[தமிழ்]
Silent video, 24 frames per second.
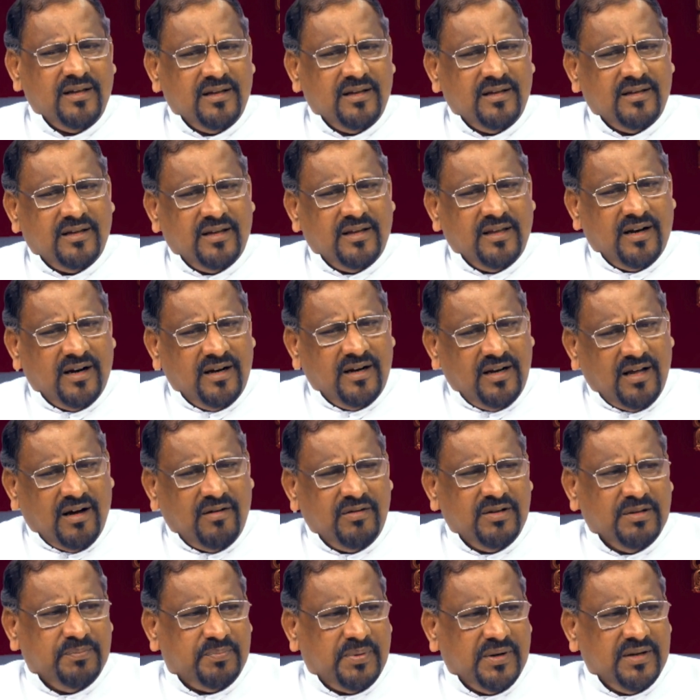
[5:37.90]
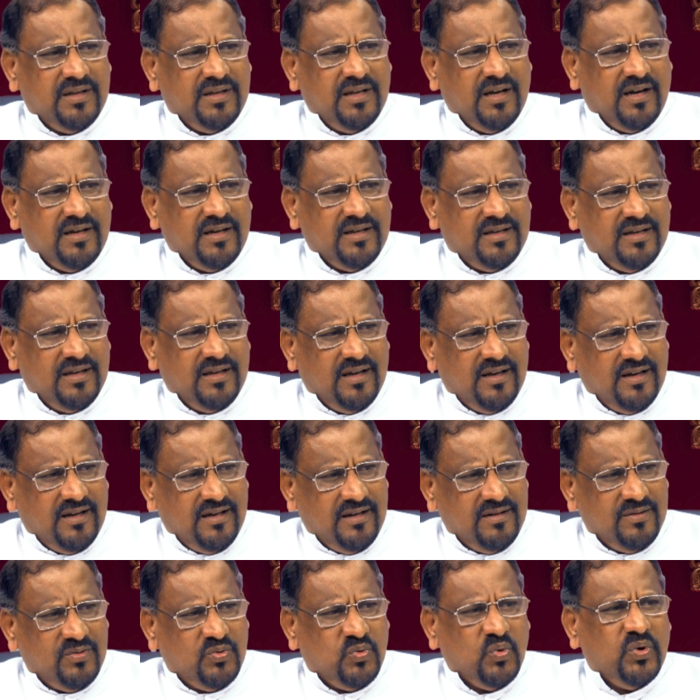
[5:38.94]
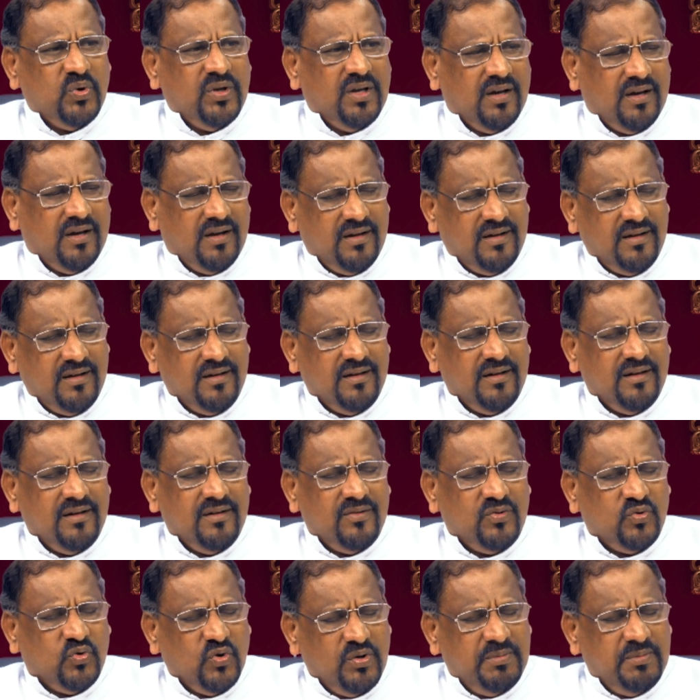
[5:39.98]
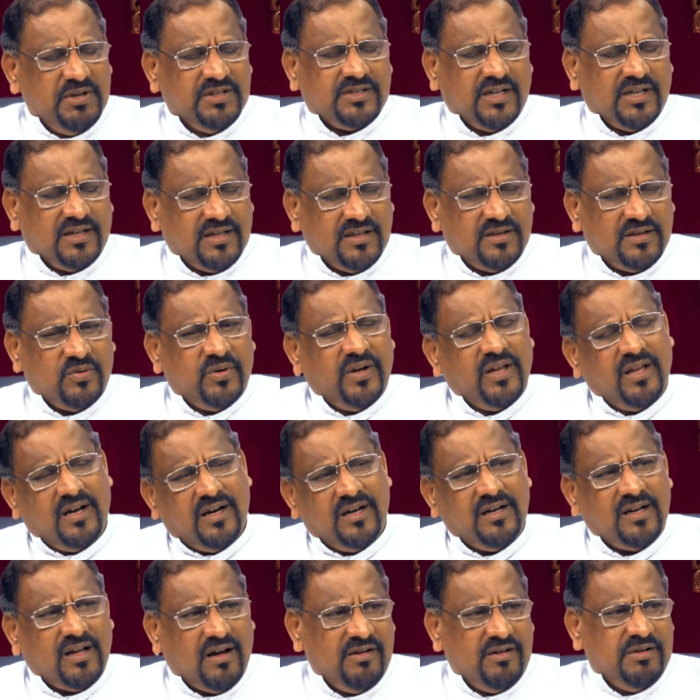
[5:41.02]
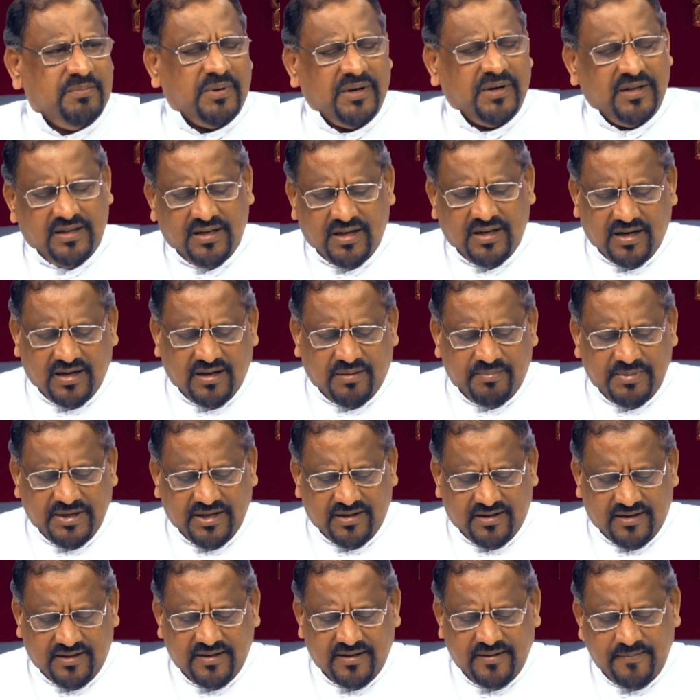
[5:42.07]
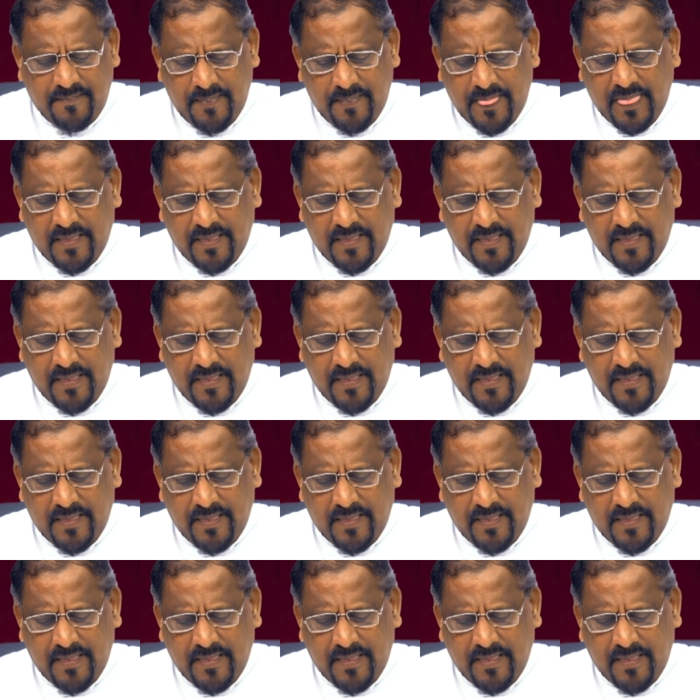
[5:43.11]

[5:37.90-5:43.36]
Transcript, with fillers: இந்த இரண்டாவது பகுதியாகிய தூய தூய்மை தூய்மை சட்டத்தினுடைய இரண்டாவது பகுதியாக அமைகிறது